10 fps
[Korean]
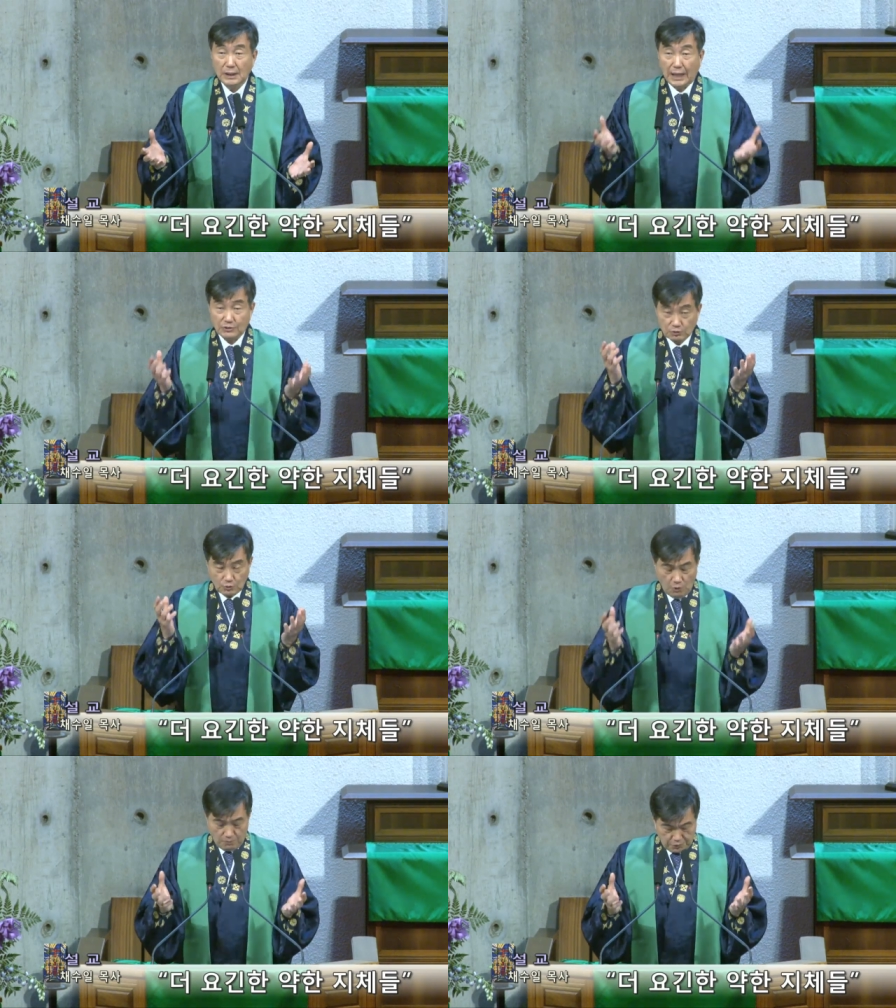아주
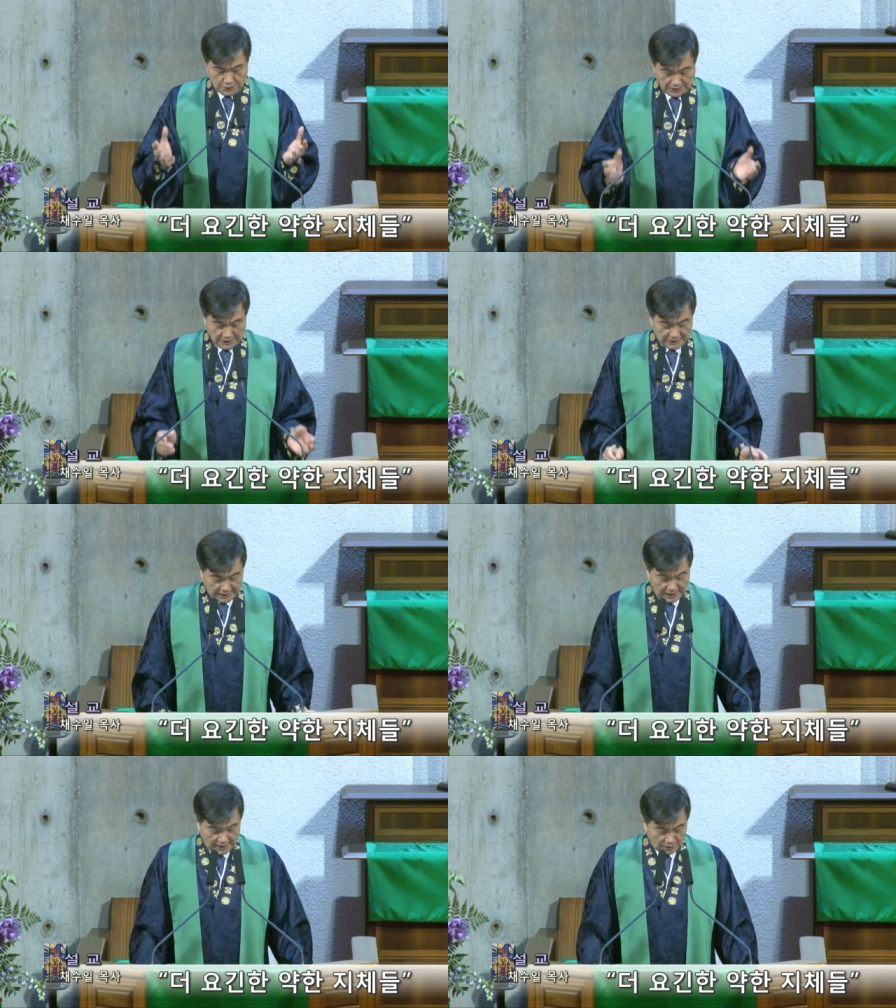높은
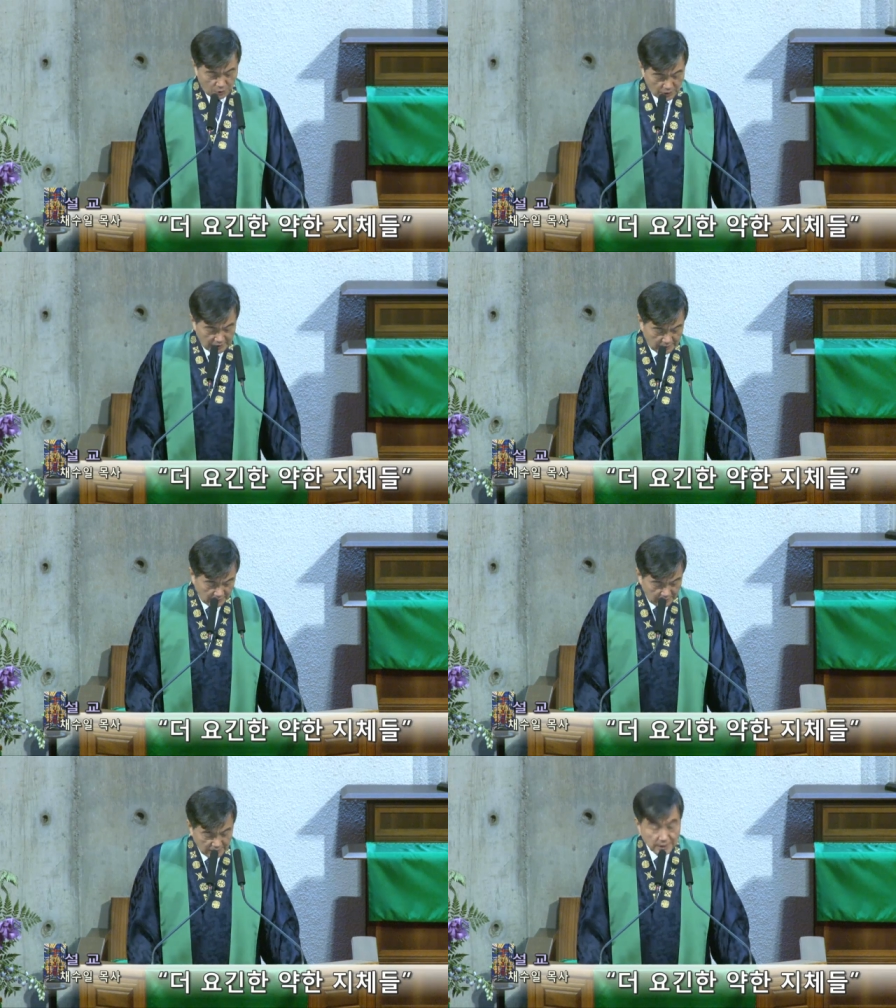이자의
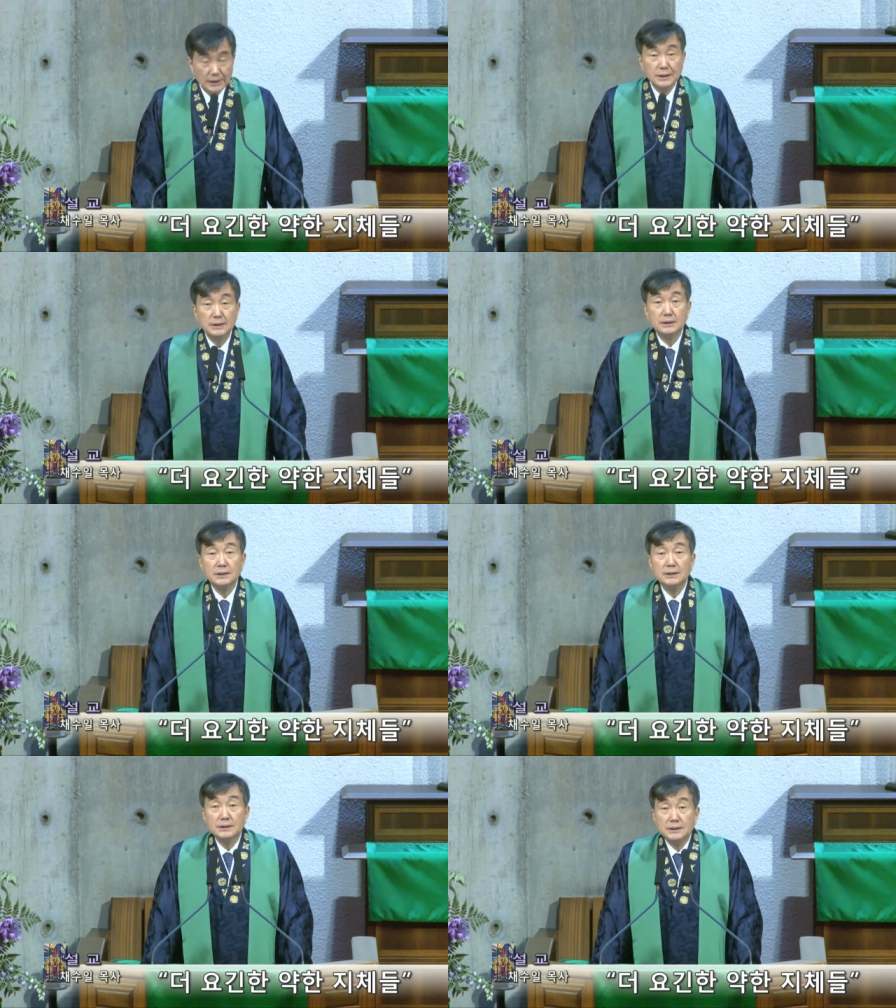고리를
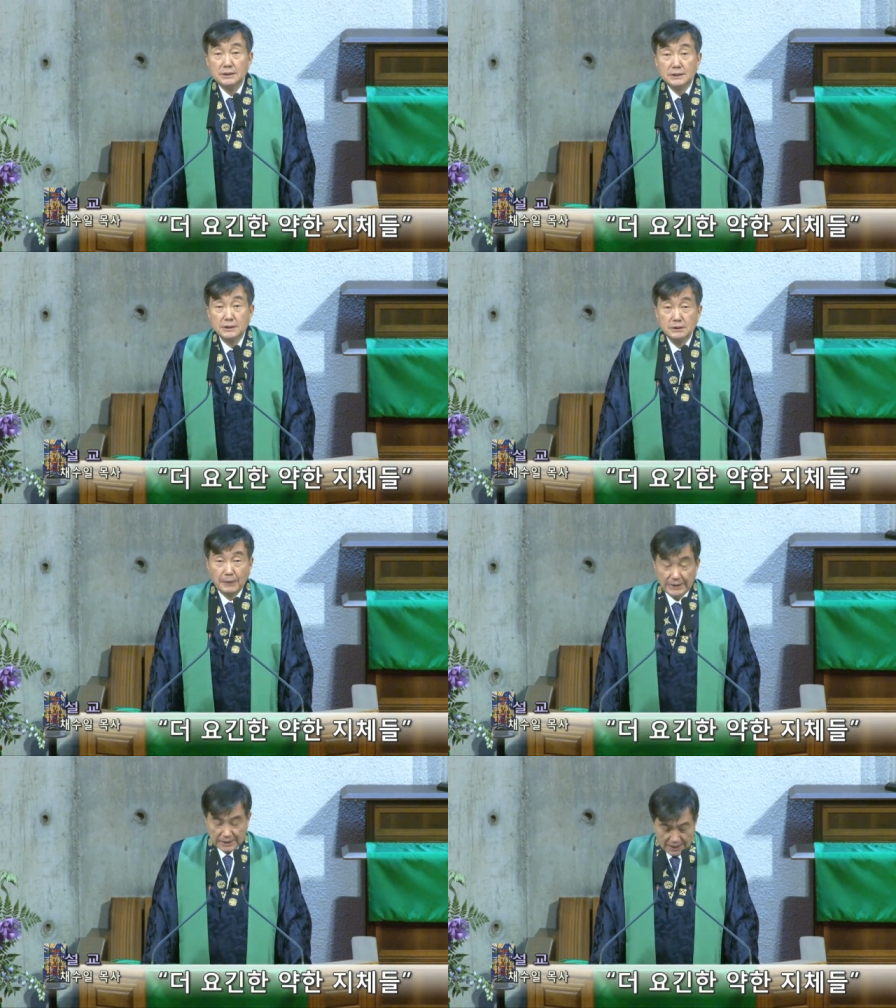
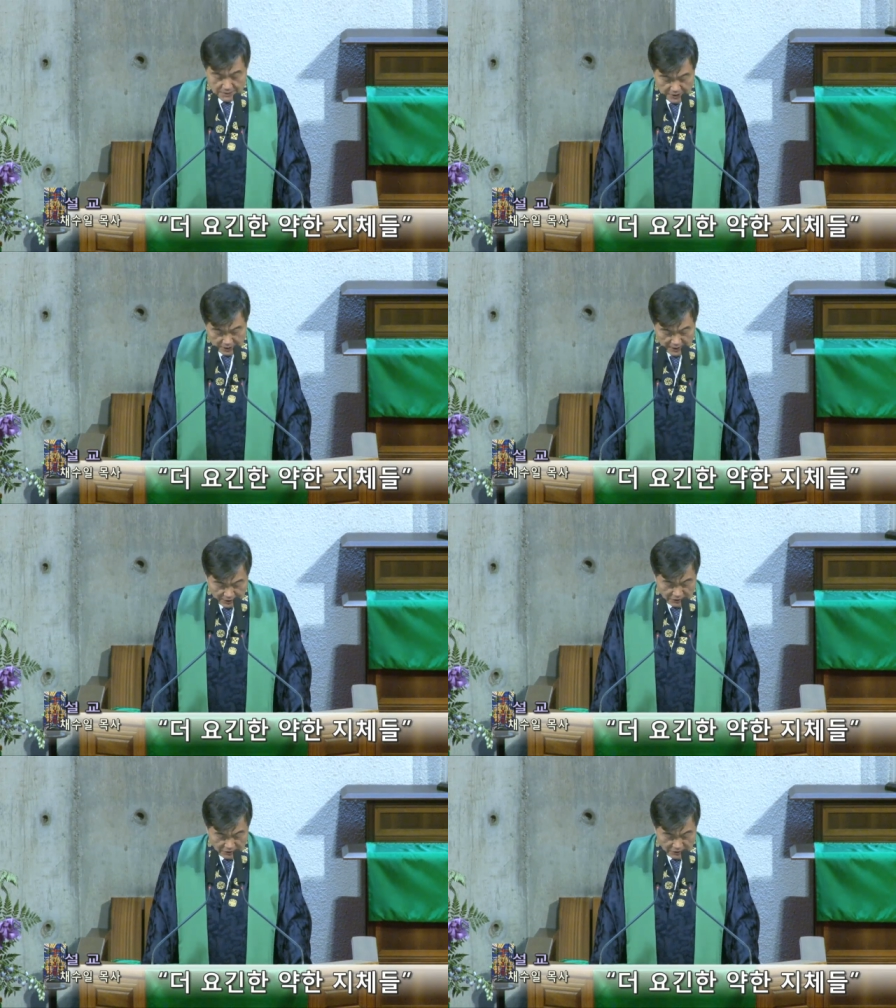지급하지 않으면 안